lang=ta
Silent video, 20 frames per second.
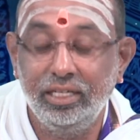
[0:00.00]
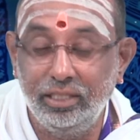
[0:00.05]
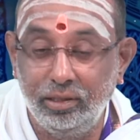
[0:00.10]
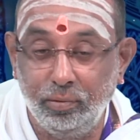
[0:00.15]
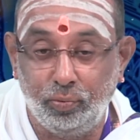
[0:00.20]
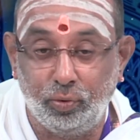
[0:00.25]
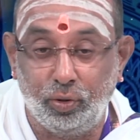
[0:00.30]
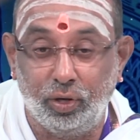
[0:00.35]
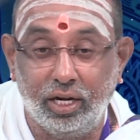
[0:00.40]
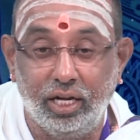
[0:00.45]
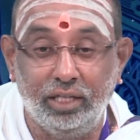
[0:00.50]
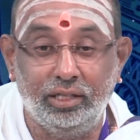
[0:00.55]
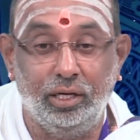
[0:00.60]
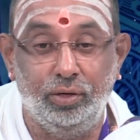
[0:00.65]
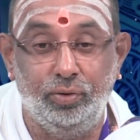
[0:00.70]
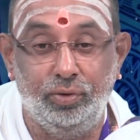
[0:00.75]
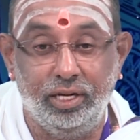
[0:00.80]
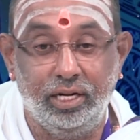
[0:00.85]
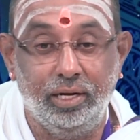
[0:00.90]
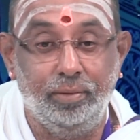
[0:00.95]
இது போக
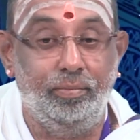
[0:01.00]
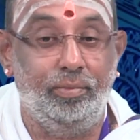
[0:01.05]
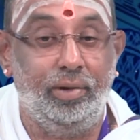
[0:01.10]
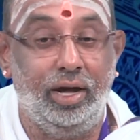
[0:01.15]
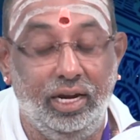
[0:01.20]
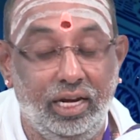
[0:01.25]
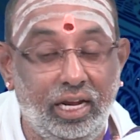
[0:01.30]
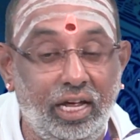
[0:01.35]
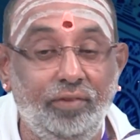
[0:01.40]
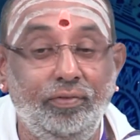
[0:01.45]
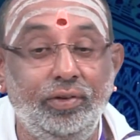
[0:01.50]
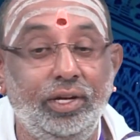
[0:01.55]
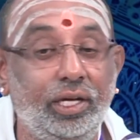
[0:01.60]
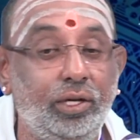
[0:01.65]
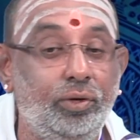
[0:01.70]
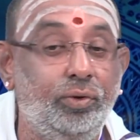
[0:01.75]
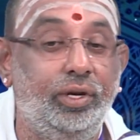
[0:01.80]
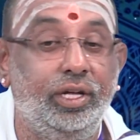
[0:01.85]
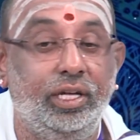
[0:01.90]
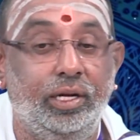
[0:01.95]
தன்னுடைய
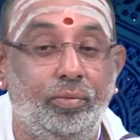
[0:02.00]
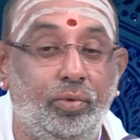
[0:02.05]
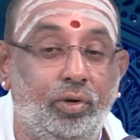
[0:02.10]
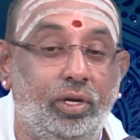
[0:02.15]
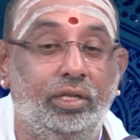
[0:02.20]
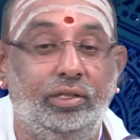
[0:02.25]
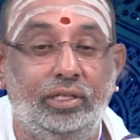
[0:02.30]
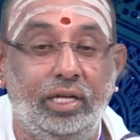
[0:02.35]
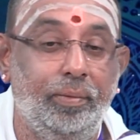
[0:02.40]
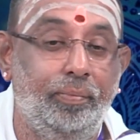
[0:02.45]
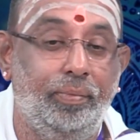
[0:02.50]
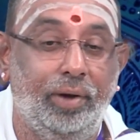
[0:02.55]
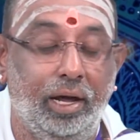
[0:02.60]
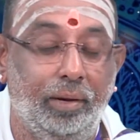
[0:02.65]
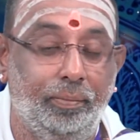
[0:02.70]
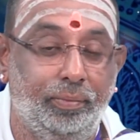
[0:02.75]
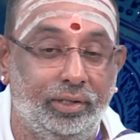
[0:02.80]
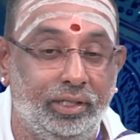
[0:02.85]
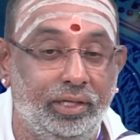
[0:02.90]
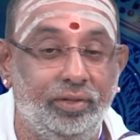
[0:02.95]
மனைவியினுடைய முகத்தை
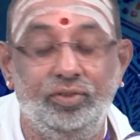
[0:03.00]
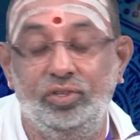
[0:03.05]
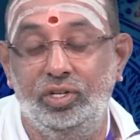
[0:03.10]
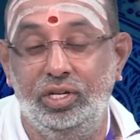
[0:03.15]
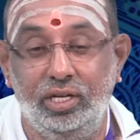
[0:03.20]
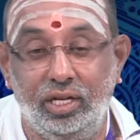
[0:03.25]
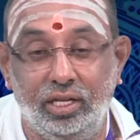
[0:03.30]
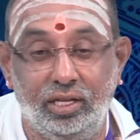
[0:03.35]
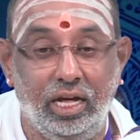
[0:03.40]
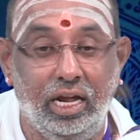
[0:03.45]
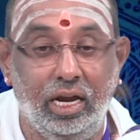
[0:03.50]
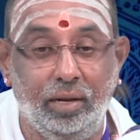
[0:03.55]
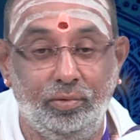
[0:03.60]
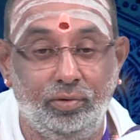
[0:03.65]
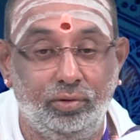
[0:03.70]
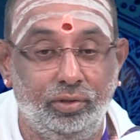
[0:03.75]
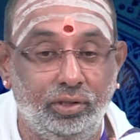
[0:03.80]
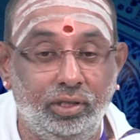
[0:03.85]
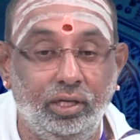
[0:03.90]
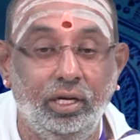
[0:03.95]
பார்ப்பது என்னதான்
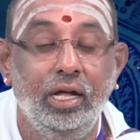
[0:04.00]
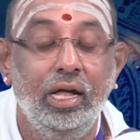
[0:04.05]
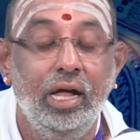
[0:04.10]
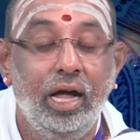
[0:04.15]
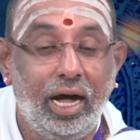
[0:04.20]
நம்ம வந்து